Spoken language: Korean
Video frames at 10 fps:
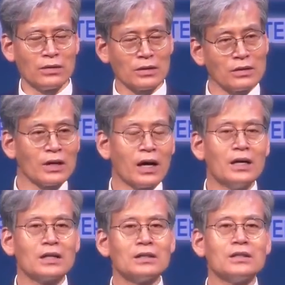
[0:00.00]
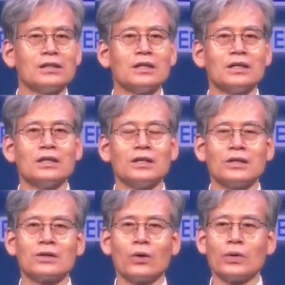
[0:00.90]
그러나 그
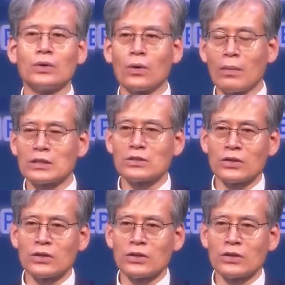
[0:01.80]
어, 로마서